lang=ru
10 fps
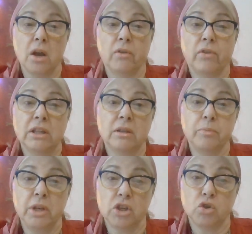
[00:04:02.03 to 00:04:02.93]
В
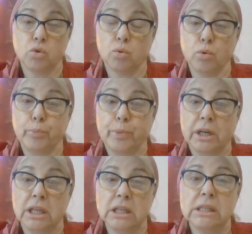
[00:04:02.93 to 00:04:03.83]
отместку
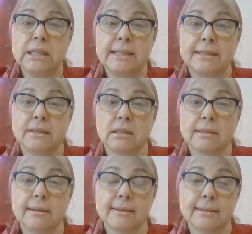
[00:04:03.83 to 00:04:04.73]
принц
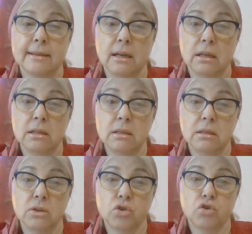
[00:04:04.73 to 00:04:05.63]
сказал,
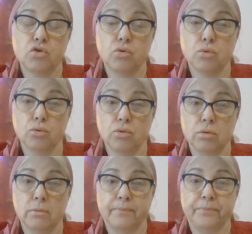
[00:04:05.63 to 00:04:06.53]
что